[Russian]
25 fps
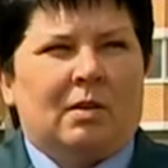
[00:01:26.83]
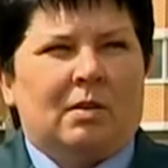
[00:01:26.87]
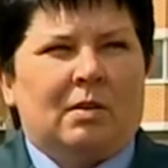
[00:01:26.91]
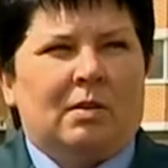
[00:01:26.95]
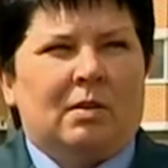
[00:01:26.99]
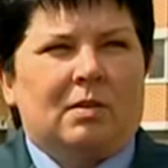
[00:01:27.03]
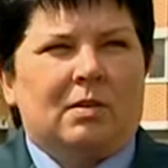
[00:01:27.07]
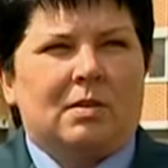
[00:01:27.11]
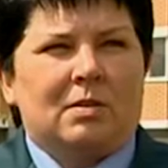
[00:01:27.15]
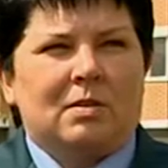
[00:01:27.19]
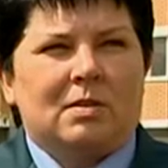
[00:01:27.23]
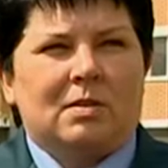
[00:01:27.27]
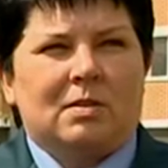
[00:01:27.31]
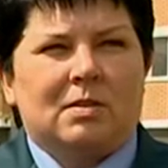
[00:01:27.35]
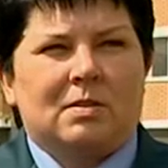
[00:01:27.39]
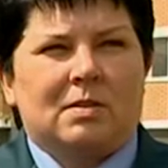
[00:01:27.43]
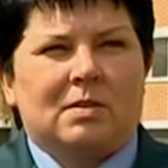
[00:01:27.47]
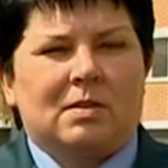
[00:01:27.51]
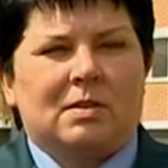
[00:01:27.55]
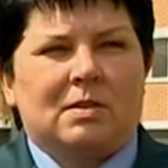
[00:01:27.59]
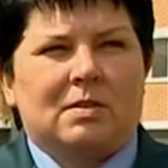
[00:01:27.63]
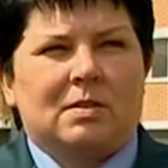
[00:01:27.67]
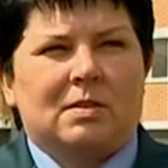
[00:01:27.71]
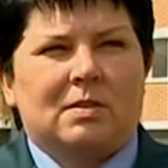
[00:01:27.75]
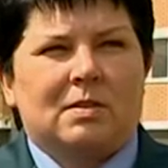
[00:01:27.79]
Э, и
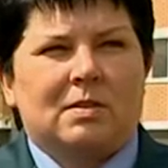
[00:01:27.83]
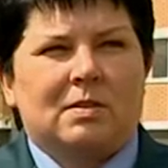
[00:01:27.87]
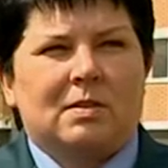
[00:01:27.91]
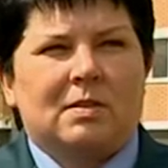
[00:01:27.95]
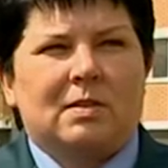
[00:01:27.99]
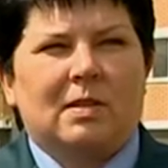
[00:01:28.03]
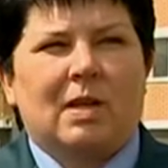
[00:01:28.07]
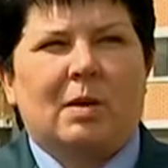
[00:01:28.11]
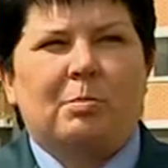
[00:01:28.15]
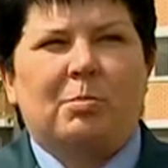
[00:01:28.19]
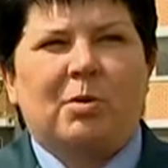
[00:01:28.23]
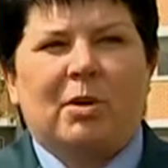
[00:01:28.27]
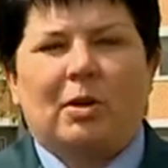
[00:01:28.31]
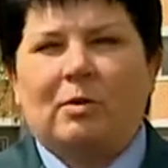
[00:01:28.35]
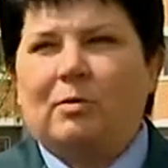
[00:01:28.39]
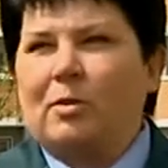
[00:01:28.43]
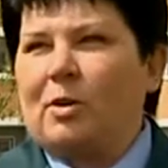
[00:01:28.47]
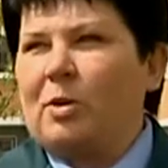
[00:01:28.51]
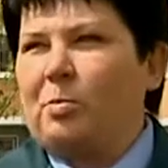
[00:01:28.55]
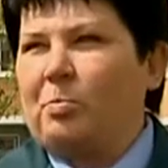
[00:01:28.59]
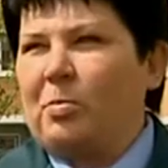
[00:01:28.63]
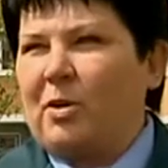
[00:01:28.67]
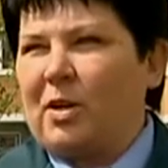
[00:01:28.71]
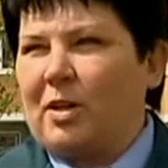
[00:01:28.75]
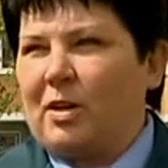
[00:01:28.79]
на
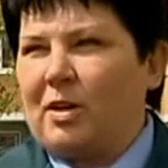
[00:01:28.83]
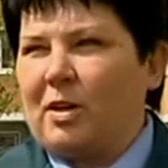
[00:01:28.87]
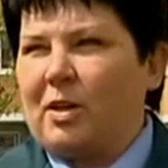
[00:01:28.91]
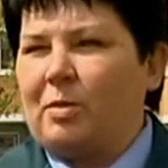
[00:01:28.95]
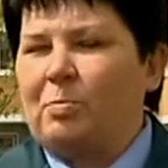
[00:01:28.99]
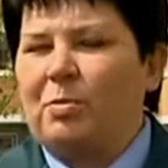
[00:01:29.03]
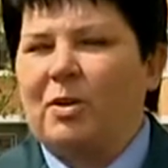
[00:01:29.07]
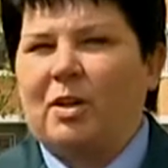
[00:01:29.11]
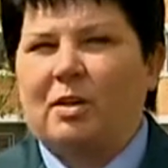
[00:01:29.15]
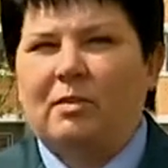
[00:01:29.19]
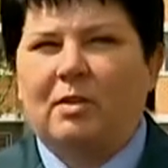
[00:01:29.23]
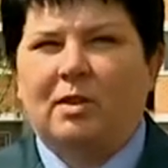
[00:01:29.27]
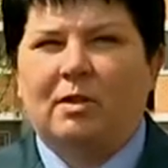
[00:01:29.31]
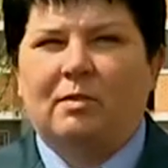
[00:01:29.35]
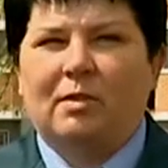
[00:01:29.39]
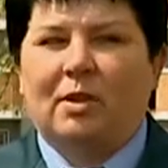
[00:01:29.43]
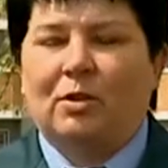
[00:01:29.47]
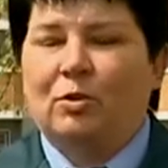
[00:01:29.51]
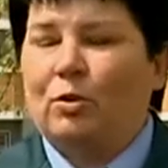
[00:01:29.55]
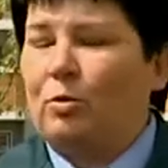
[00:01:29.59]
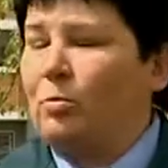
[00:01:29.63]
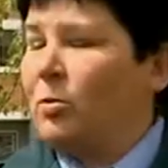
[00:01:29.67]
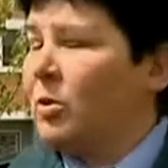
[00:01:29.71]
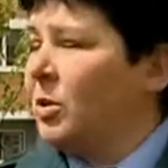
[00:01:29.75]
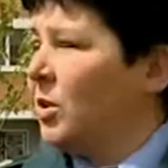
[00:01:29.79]
первых порах первые два
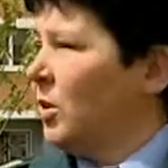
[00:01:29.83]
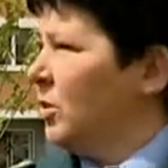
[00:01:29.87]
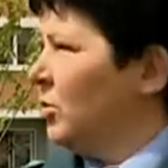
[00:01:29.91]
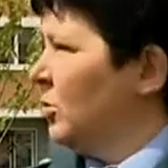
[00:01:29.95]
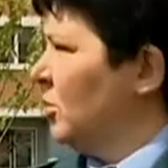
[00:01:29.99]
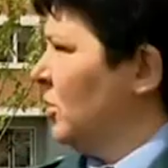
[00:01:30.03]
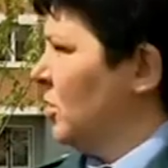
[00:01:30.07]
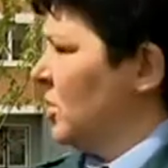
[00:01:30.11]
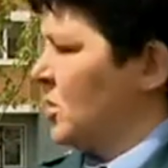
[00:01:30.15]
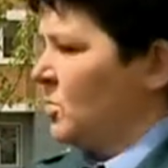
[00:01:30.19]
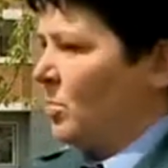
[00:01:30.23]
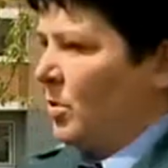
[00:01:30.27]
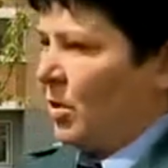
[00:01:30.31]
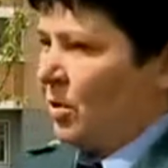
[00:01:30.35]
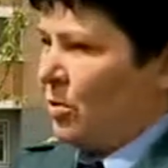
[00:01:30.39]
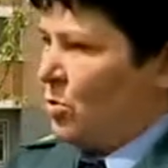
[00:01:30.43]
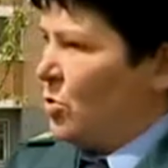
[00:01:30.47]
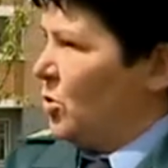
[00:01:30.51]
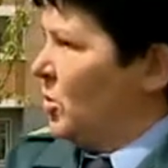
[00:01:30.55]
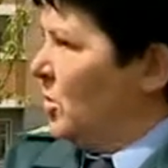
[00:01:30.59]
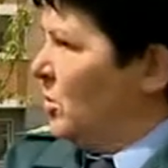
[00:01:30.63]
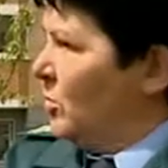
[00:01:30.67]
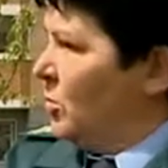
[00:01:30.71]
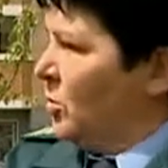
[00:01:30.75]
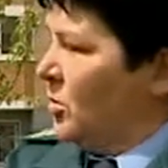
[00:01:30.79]
дома, которые
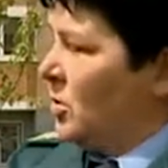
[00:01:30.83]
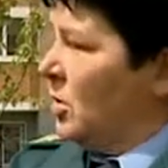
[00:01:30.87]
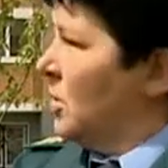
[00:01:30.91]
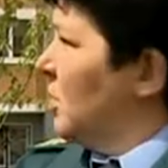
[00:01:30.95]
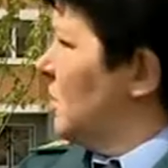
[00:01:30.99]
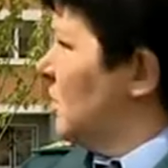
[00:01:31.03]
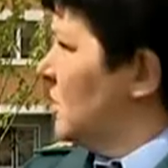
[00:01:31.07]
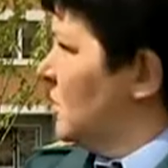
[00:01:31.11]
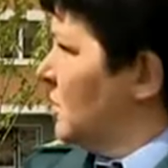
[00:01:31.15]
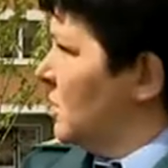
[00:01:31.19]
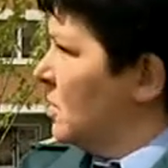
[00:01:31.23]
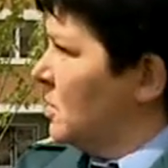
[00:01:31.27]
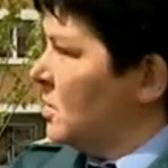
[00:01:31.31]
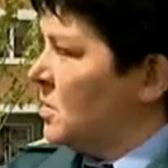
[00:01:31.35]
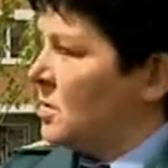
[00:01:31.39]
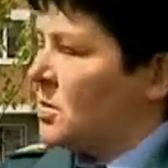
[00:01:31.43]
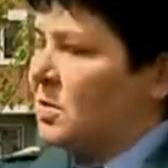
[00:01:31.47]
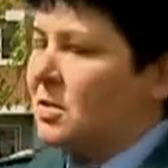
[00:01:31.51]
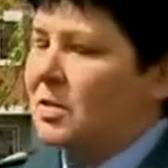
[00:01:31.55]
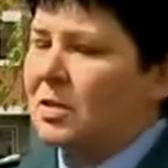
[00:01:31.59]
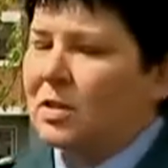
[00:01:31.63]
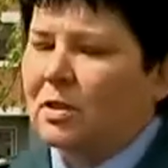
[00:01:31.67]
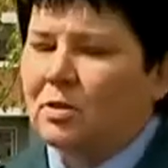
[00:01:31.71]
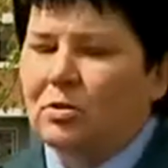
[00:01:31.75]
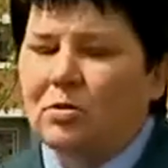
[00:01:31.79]
расположены вот
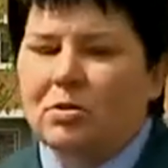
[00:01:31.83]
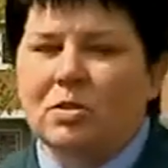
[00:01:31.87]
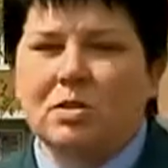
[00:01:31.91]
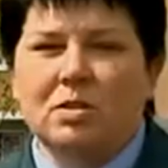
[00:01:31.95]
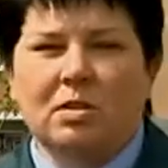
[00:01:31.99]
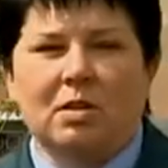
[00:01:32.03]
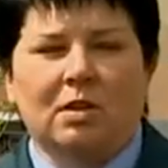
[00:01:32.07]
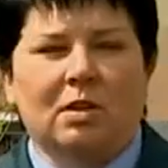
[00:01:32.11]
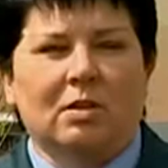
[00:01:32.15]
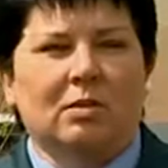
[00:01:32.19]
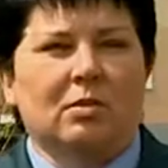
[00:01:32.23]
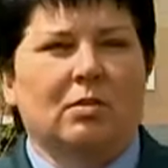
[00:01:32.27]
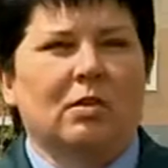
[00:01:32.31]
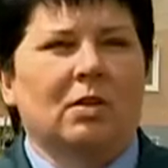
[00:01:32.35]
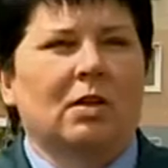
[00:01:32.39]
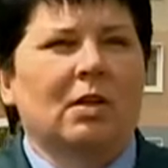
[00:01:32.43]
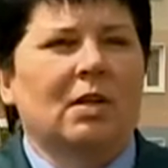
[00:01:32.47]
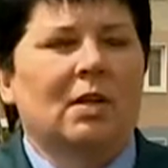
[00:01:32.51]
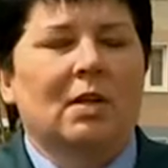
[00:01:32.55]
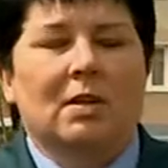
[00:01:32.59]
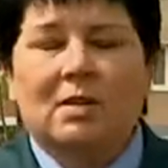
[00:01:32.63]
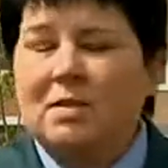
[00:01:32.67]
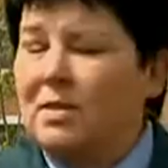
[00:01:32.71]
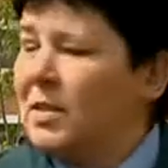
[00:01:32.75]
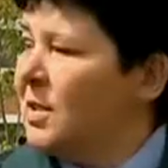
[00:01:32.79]
за той стороной,
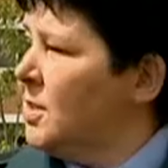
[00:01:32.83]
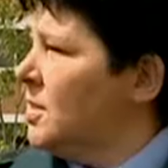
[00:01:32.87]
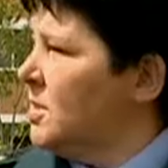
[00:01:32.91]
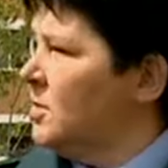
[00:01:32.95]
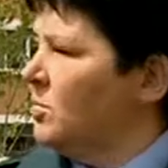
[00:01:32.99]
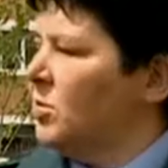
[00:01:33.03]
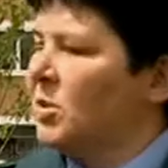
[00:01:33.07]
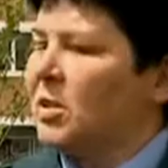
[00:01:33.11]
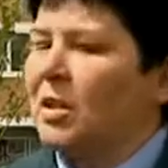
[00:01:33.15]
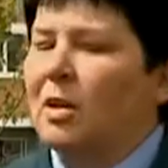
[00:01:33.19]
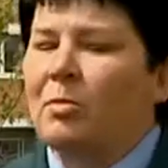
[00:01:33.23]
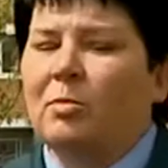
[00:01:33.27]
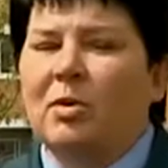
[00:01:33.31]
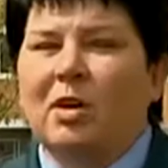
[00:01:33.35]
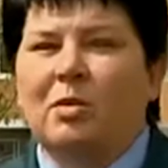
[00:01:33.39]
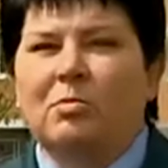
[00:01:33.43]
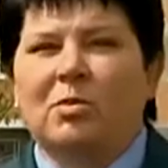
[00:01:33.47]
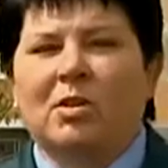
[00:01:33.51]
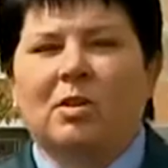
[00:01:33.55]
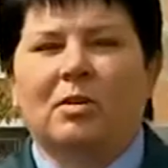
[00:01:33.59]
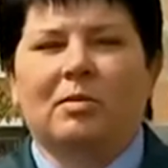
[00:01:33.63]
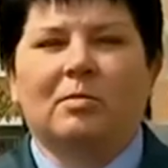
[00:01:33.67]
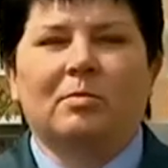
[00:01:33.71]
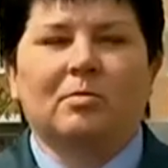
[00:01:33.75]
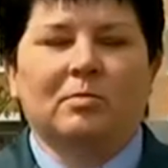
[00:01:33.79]
за этими
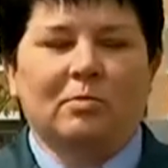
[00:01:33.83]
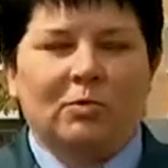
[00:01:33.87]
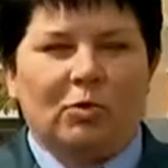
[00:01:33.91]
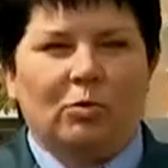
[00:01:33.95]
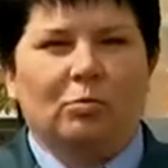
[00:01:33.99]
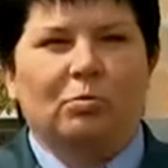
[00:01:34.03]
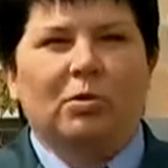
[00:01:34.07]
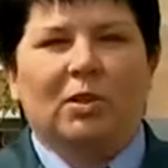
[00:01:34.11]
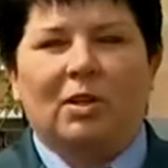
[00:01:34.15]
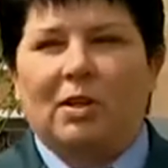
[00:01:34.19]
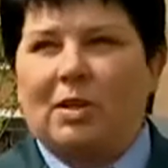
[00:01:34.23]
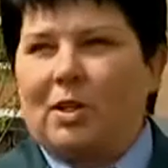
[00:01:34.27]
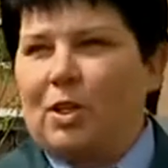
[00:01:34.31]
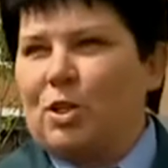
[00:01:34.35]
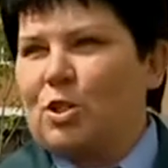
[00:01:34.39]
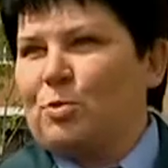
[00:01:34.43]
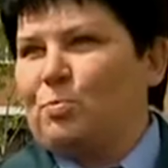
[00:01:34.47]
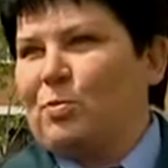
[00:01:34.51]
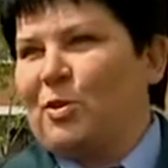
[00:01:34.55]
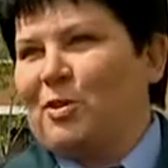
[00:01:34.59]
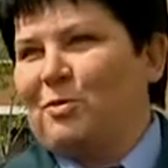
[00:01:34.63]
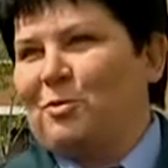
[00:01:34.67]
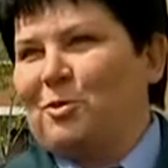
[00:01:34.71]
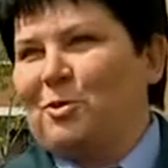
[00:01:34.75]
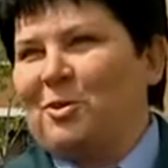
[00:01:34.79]
домами, ну, были,
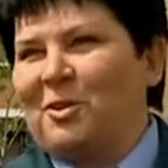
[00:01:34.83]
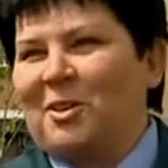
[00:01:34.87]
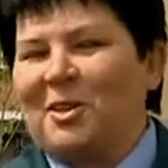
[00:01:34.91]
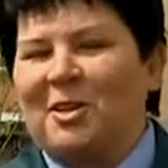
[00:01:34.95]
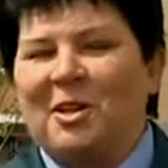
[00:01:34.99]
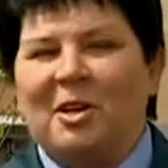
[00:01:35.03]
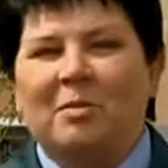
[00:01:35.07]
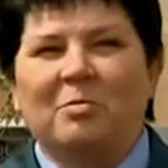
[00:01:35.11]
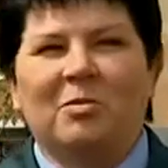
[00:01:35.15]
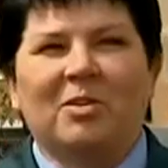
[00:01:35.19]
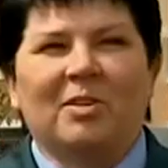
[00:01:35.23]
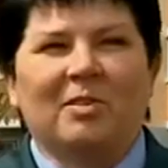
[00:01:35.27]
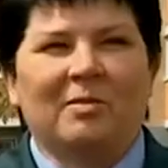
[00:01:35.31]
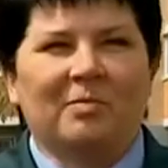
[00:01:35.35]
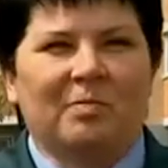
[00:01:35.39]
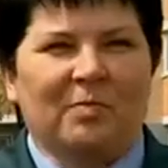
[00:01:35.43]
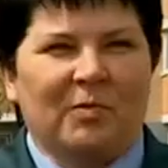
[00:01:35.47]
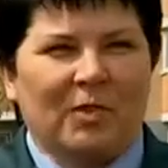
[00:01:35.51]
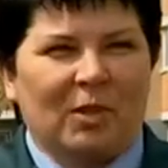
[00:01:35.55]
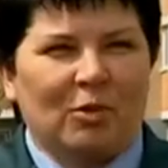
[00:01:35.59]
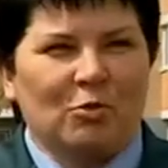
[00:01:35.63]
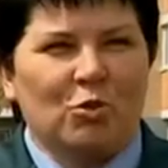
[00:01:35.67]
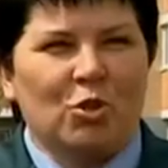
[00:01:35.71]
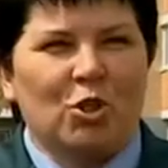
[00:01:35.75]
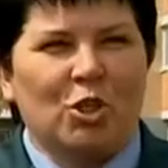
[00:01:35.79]
конечно, подводные камни,
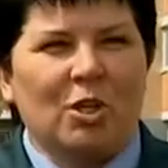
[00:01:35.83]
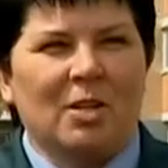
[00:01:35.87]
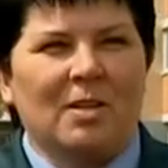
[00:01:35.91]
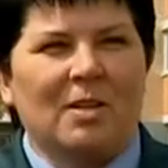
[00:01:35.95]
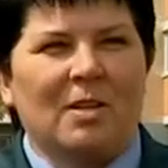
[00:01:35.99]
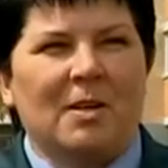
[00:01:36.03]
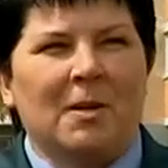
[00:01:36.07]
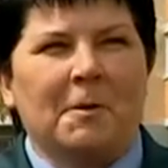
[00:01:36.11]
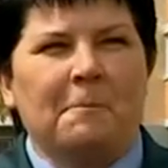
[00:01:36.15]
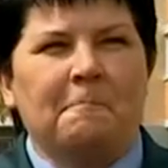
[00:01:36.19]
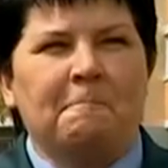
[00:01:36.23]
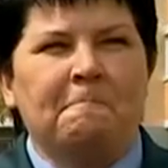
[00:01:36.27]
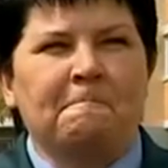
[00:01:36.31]
нарушения.